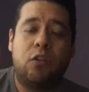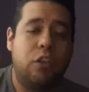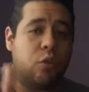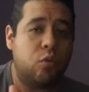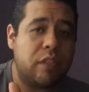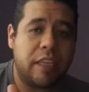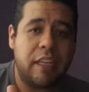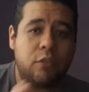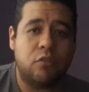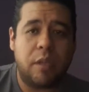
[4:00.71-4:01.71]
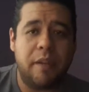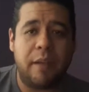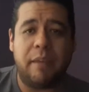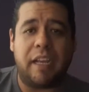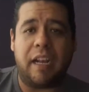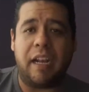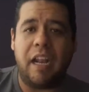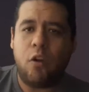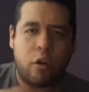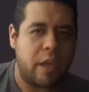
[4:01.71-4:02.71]
Si tú te quieres suscribir a mi
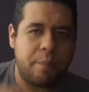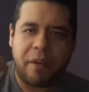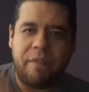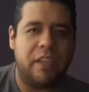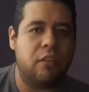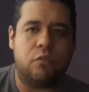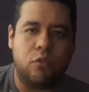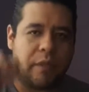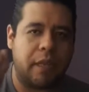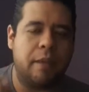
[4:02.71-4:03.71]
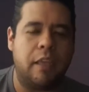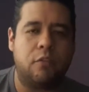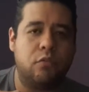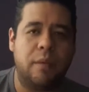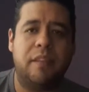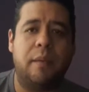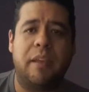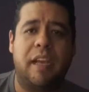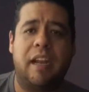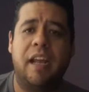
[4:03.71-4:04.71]
canal, ok, perfecto, suscríbete, eh, a
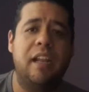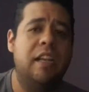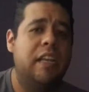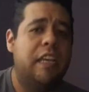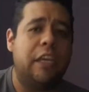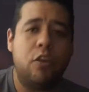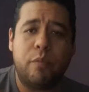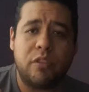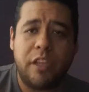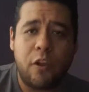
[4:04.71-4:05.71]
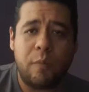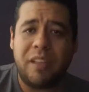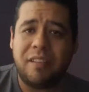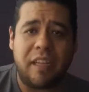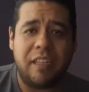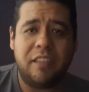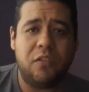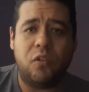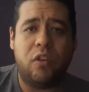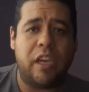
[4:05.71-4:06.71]
mi canal y yo posteriormente estaré
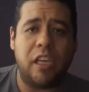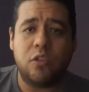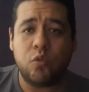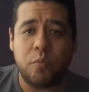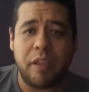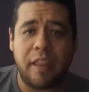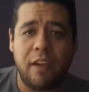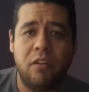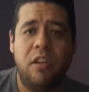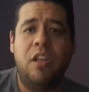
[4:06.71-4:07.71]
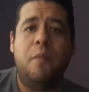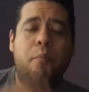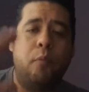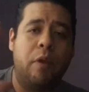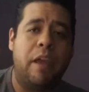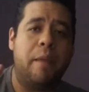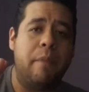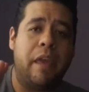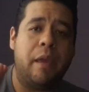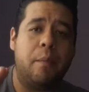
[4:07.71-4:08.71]
haciendo lo que es un video
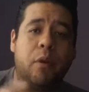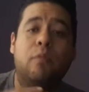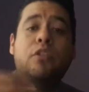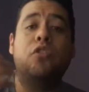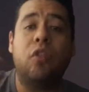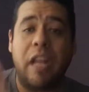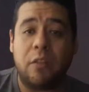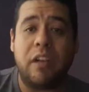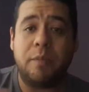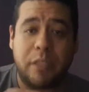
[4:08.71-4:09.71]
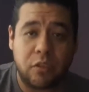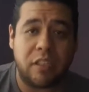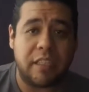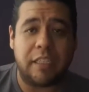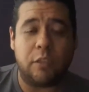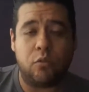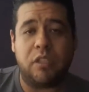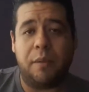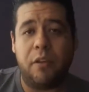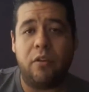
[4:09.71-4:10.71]
eh, eh, promocionando a las personas que se
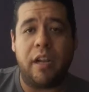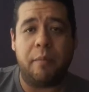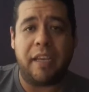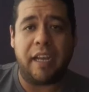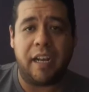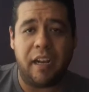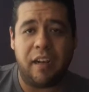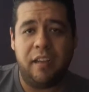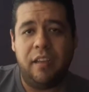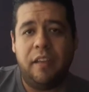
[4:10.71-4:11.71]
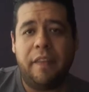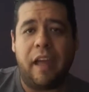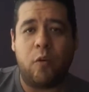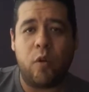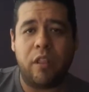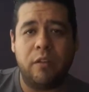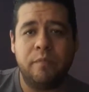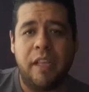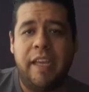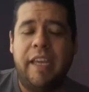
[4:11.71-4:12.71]
suscribieron a mi canal. ¿De
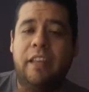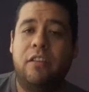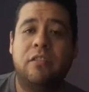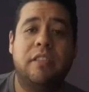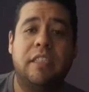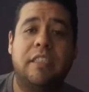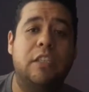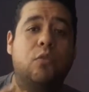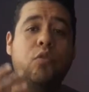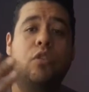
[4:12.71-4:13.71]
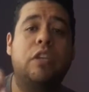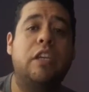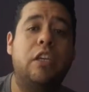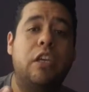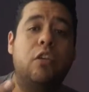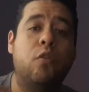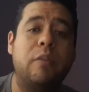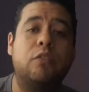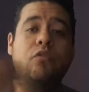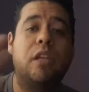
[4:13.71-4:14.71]
acuerdo? Entonces, si tú, si yo
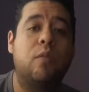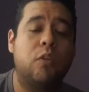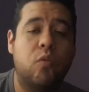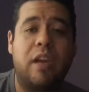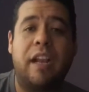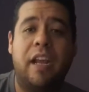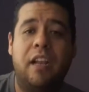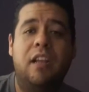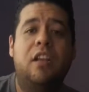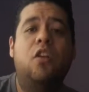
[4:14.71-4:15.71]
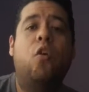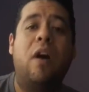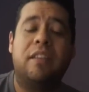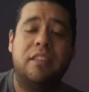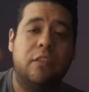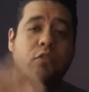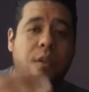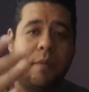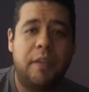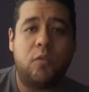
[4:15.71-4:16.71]
me suscribo a tu canal o antes de
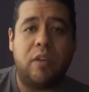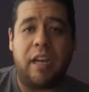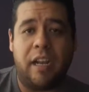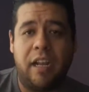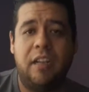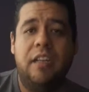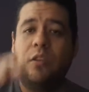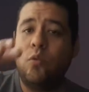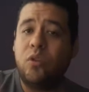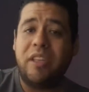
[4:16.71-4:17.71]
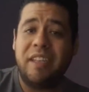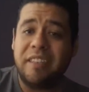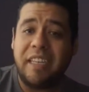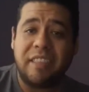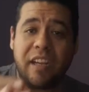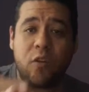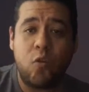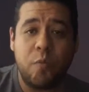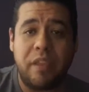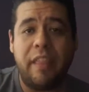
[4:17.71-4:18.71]
suscribirme a tu canal, tú tienes que hacer
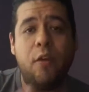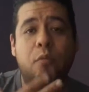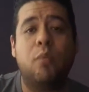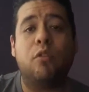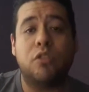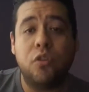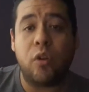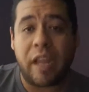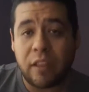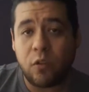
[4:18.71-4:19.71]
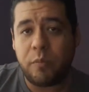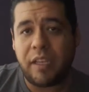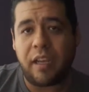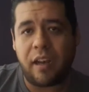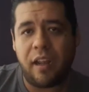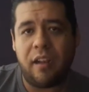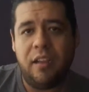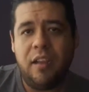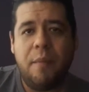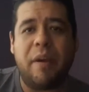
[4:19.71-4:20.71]
un video promocionando mi
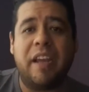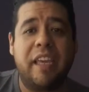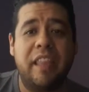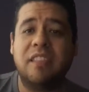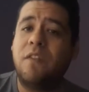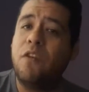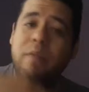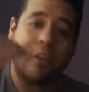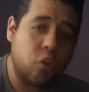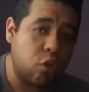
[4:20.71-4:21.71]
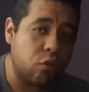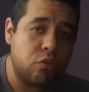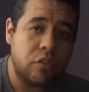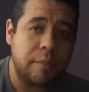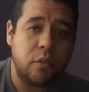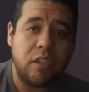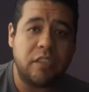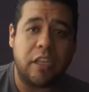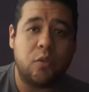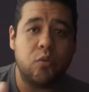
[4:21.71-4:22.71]
canal para que de esa forma todos los
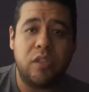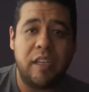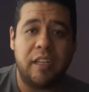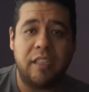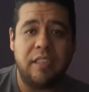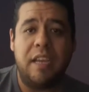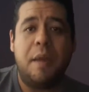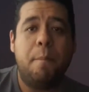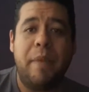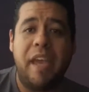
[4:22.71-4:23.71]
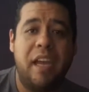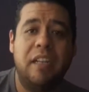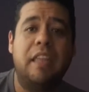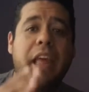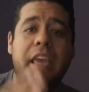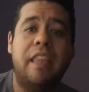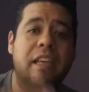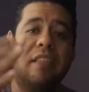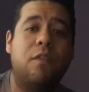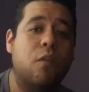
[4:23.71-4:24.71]
suscriptores que tú tienes vean y de ahí
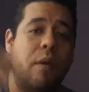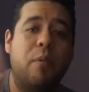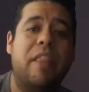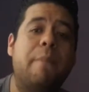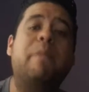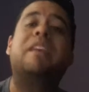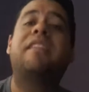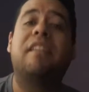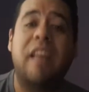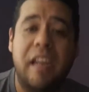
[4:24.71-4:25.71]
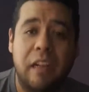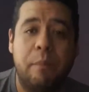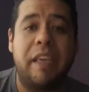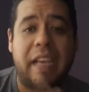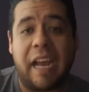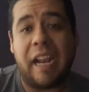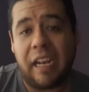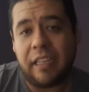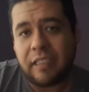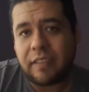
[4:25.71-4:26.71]
de esa forma puedan visitar mi
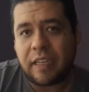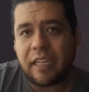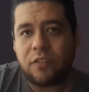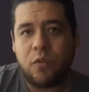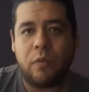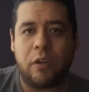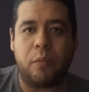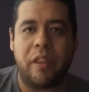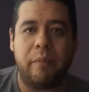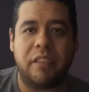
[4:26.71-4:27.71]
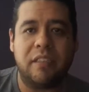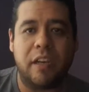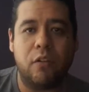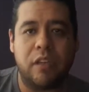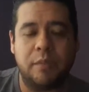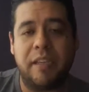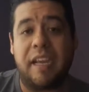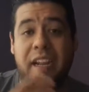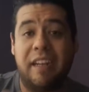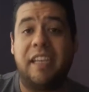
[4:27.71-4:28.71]
canal. En este caso, bueno, puedan visitar lo que es
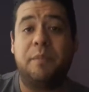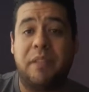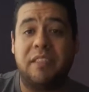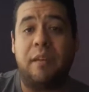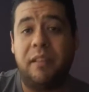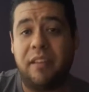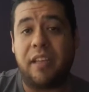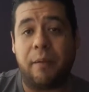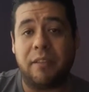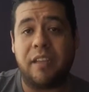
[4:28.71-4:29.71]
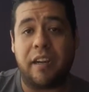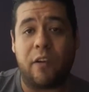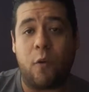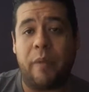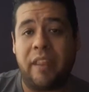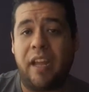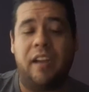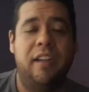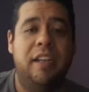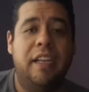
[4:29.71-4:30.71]
mi canal, que es precisamente el que vas a recomendar.